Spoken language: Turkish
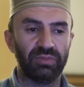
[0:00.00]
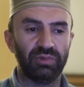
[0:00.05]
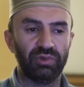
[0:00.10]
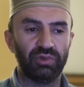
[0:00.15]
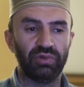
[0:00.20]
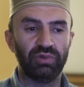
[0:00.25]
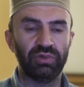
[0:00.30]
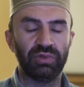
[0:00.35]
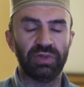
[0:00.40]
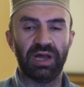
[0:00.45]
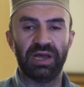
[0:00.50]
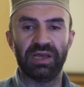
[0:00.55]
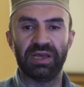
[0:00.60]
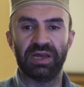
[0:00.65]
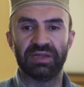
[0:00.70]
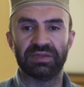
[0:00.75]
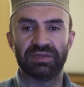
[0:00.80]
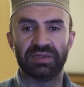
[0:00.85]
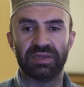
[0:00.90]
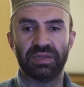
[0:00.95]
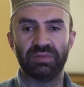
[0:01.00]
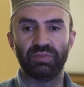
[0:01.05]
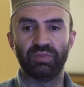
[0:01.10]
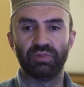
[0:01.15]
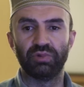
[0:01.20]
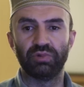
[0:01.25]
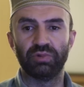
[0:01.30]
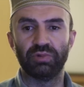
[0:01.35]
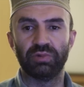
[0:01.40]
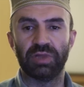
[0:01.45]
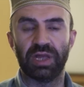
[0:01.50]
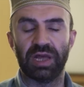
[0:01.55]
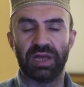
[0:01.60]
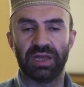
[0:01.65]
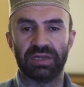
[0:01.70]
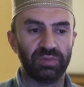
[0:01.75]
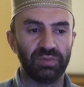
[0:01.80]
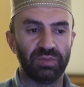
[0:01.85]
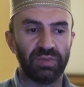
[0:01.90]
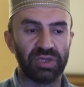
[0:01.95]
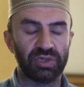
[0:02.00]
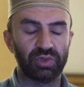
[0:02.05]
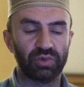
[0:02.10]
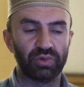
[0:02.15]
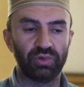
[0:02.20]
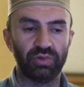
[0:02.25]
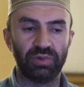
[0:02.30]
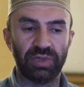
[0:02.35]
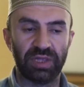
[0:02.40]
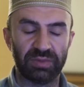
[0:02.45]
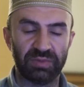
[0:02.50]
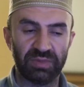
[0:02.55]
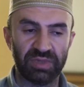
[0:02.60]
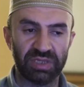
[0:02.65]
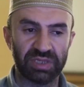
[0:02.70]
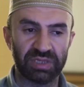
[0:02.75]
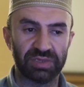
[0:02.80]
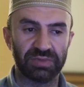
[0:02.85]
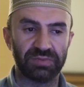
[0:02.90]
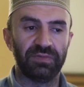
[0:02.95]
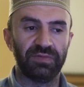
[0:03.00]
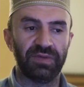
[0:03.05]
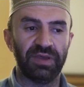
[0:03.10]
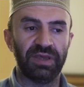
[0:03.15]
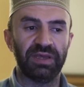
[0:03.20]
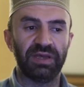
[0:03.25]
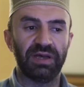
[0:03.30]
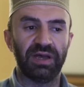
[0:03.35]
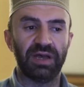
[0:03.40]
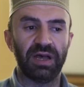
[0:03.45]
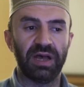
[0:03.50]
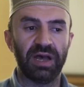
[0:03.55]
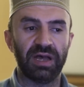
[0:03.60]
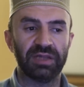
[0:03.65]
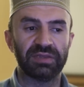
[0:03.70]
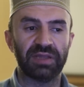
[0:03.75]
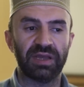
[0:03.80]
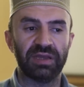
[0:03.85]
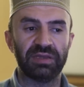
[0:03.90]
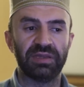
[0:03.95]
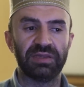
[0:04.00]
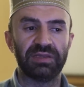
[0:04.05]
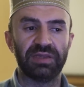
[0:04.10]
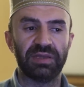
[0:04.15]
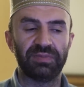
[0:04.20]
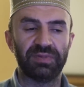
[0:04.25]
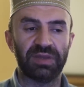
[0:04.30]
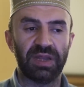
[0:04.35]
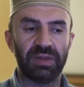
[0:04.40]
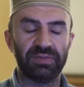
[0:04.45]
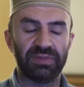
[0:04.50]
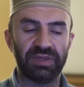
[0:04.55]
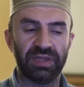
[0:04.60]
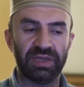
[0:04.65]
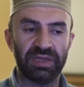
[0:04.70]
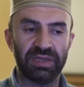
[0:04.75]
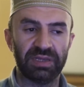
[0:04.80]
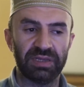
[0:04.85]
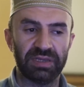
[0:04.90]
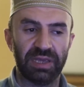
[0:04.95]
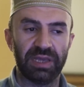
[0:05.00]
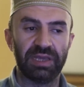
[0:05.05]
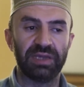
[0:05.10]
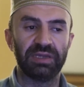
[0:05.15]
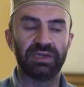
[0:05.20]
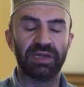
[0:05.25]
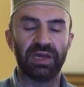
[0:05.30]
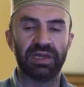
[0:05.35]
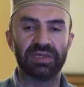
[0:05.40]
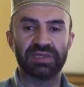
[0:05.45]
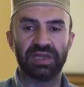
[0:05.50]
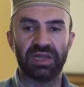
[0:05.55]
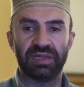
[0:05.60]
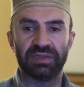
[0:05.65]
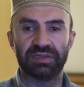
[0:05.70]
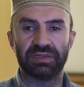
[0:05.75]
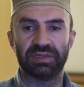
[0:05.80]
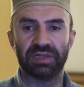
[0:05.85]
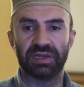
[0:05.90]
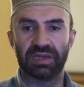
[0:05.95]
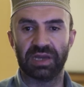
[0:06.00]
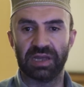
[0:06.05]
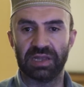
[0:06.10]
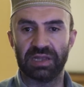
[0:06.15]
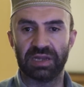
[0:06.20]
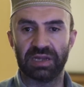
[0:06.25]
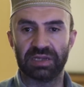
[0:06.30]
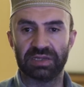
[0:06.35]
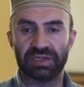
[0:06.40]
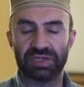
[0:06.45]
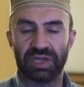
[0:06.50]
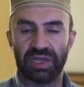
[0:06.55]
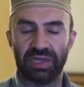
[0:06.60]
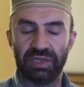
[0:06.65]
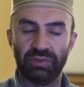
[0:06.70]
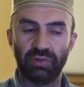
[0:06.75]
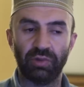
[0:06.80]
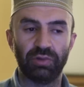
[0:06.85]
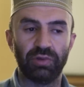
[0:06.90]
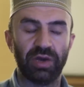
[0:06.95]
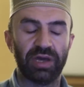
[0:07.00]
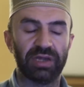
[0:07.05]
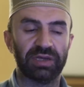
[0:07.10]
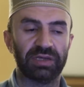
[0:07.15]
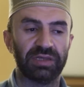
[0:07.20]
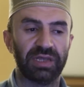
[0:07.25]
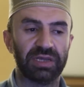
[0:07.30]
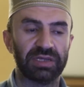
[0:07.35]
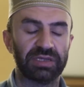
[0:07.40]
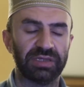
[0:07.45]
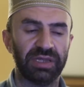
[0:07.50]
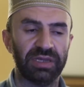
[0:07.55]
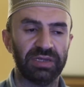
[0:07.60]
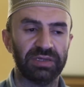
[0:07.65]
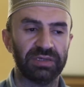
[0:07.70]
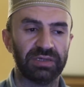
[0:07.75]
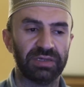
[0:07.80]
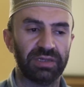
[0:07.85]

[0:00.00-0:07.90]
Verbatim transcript: Bütün hayatını bununla meşgul etmiş ve Hatay'da depremde enkaz altında kalarak şehit oluyor arkadaşlar.